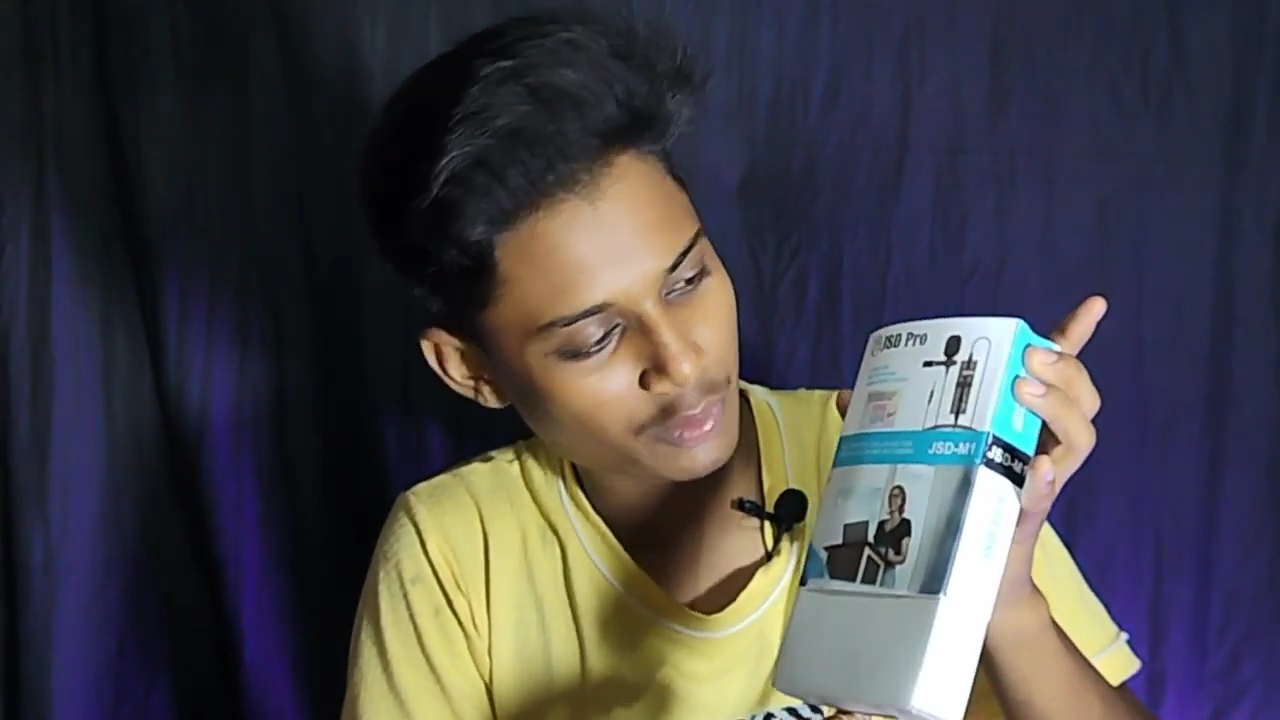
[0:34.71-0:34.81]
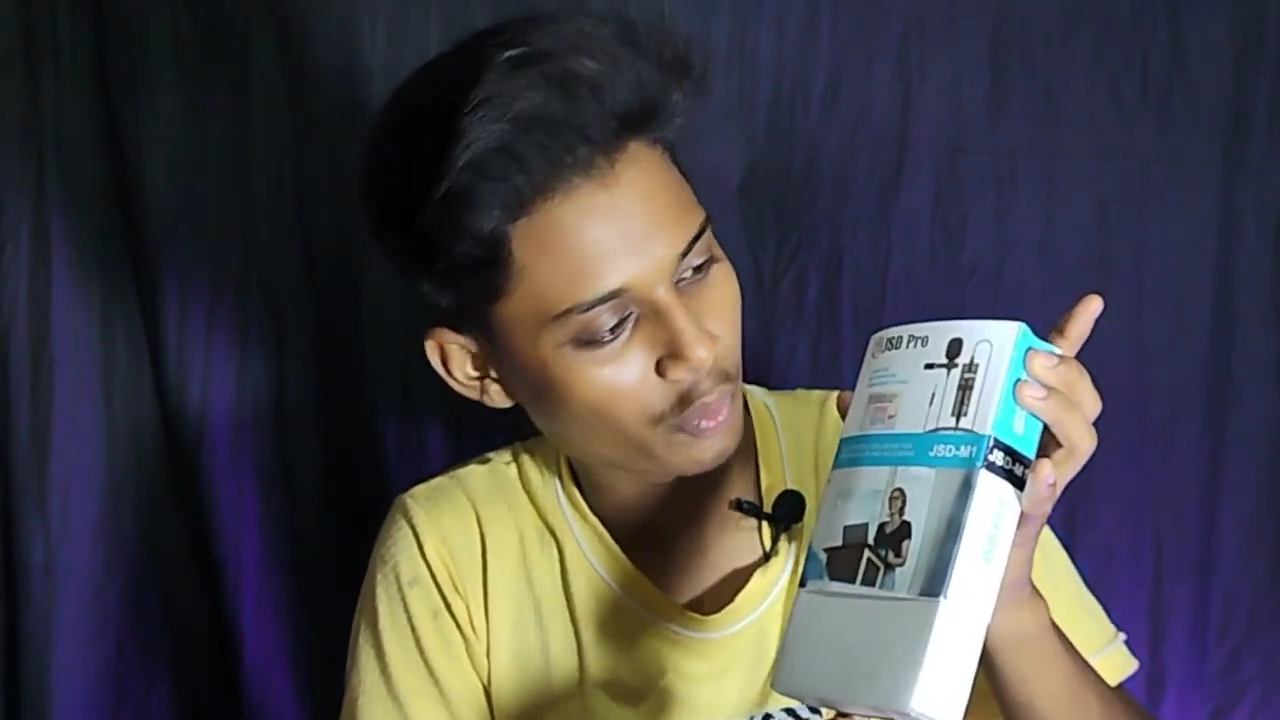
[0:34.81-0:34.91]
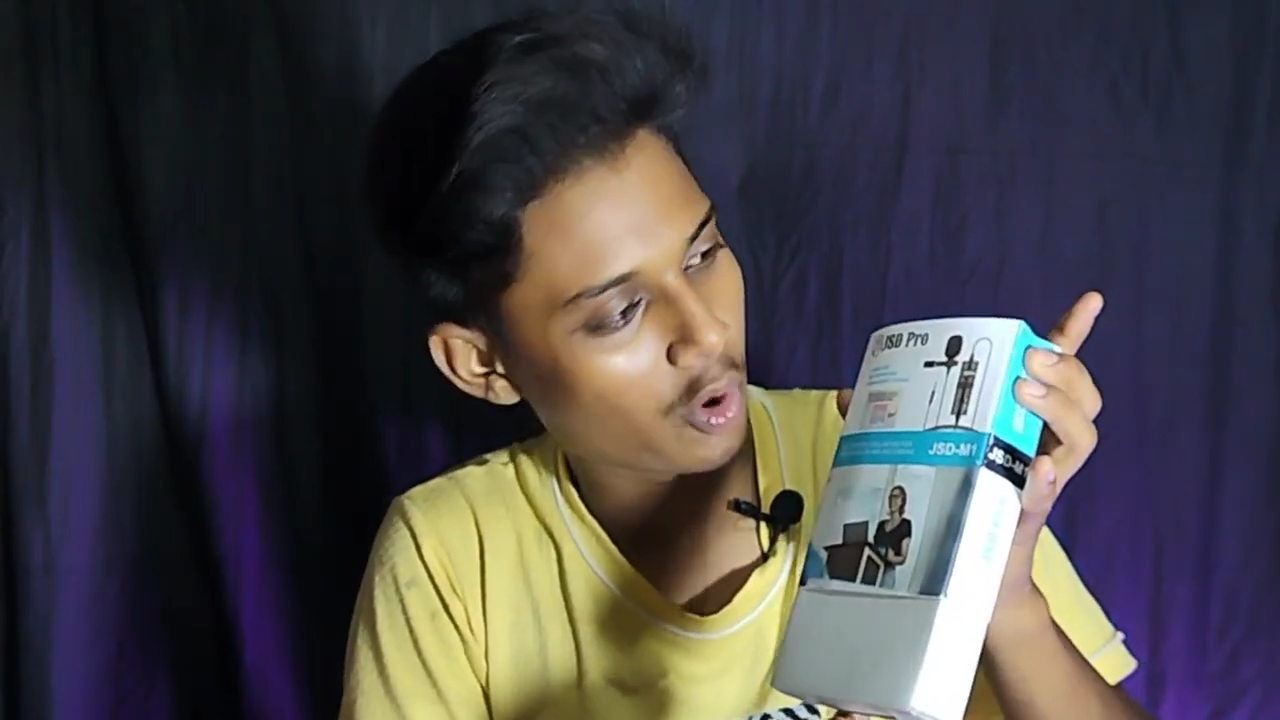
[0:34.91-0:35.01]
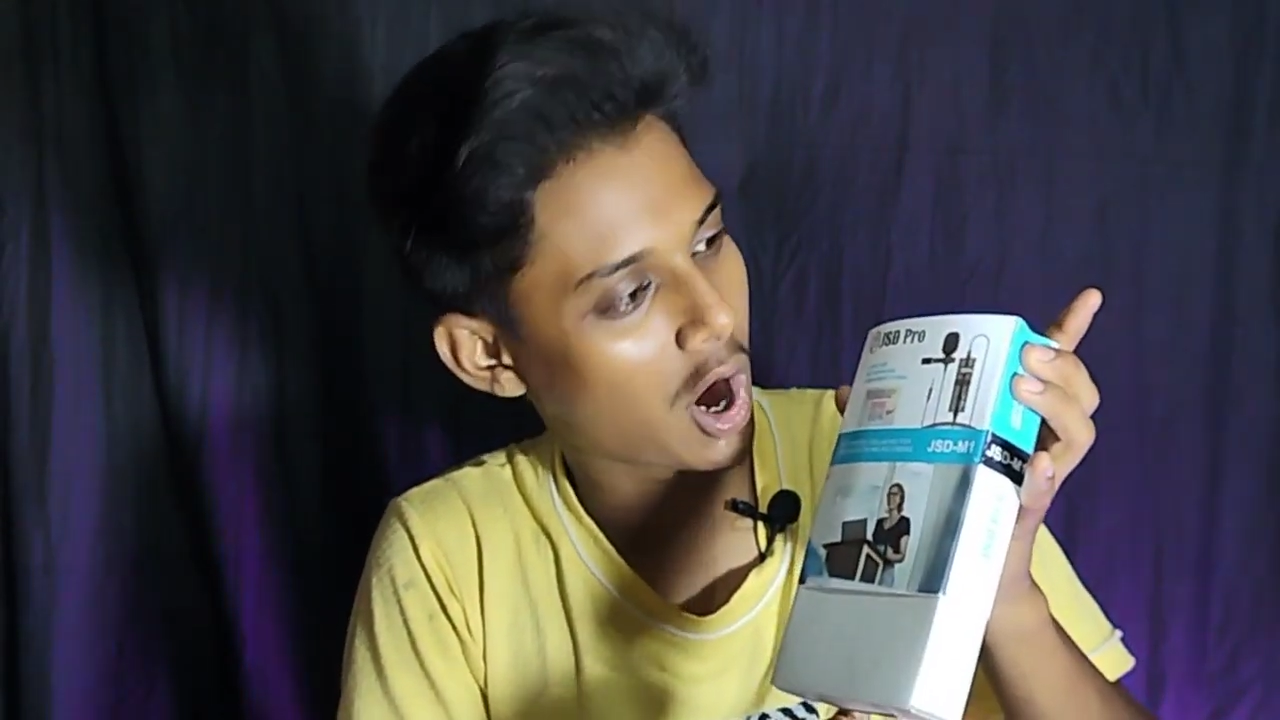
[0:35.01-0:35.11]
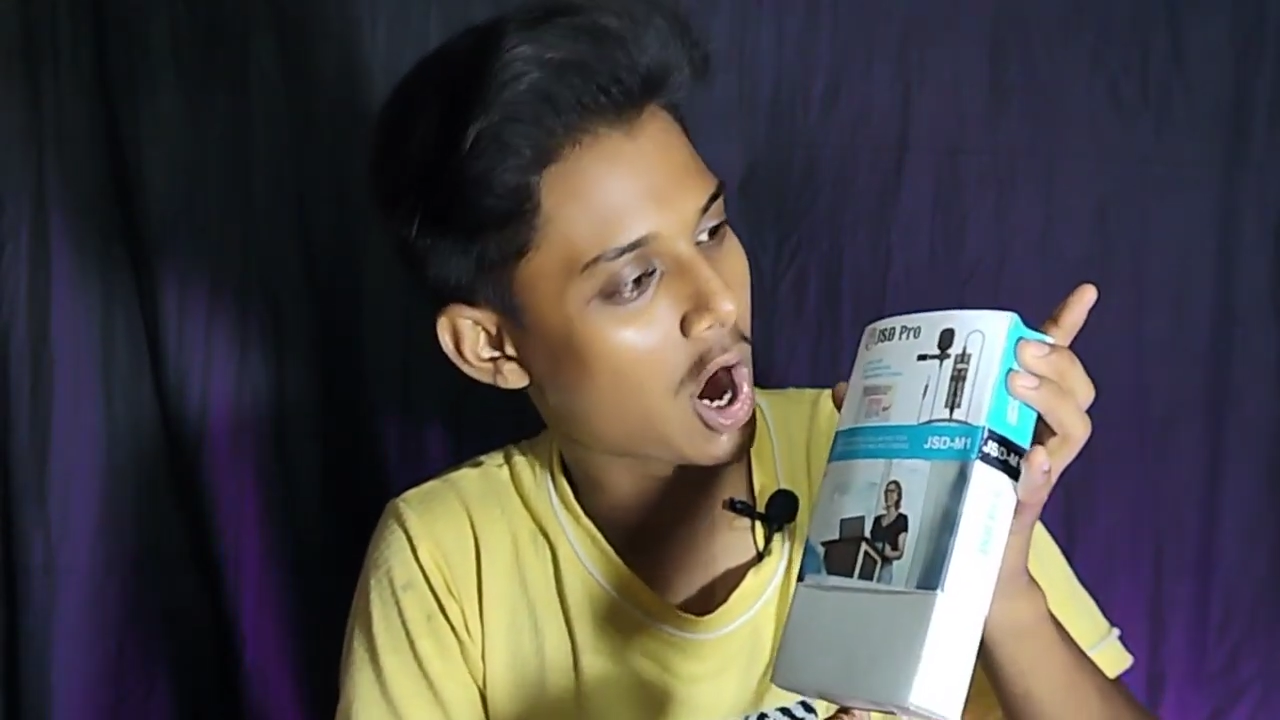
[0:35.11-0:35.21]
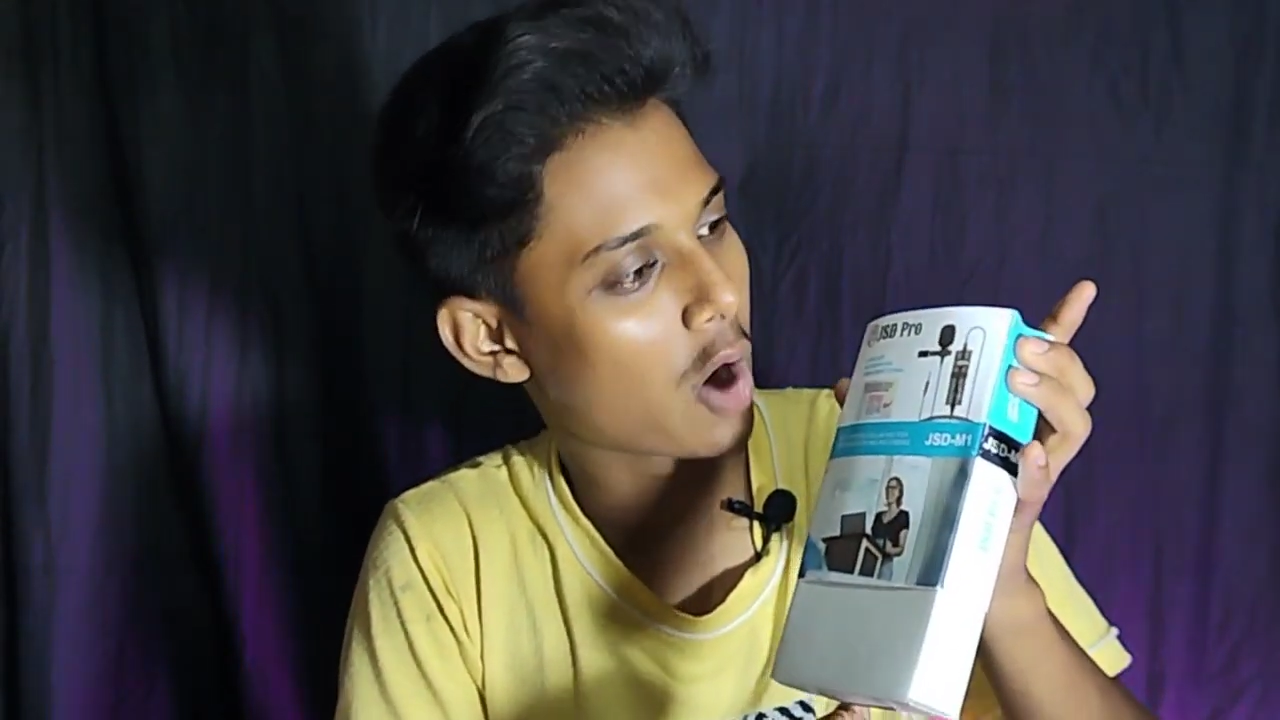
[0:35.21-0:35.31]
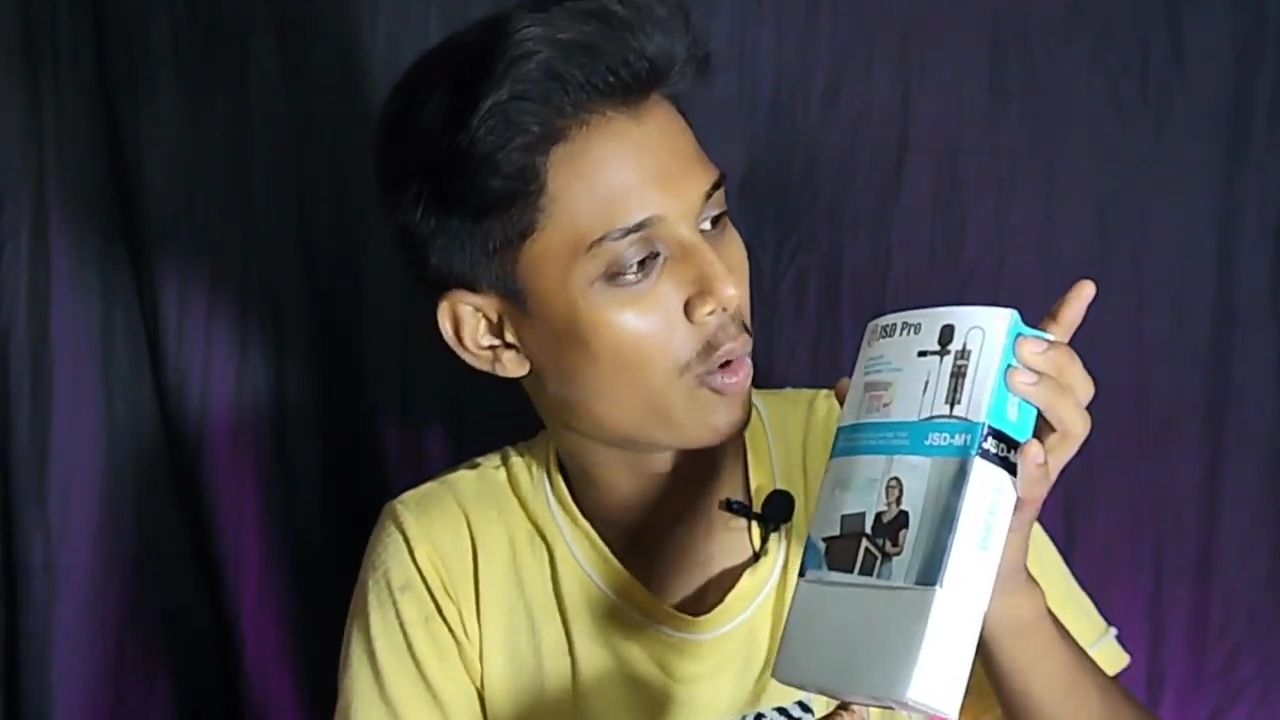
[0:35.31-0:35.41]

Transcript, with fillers: ওয়াও